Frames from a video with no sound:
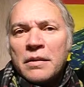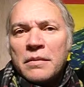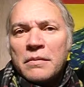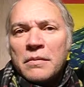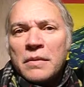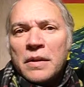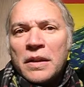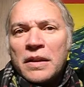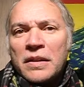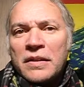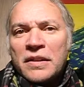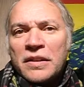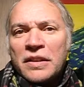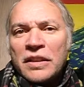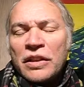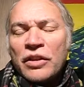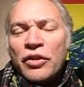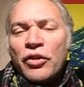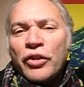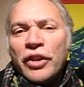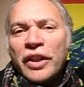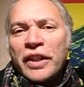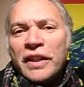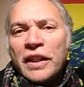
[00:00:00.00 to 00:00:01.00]
El eh,
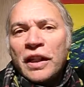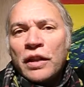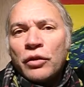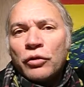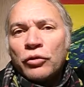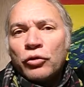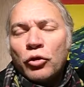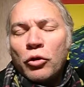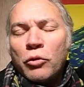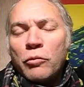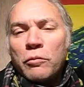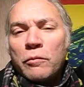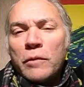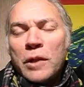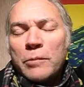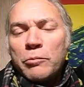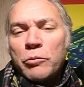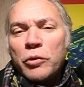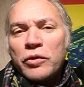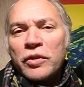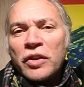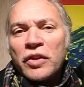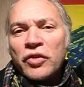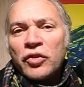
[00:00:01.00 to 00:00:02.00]
5 de enero toma
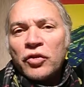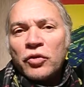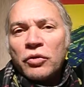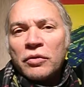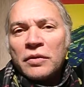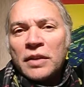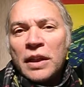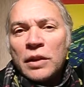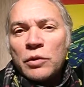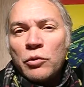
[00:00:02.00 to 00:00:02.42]
posesión la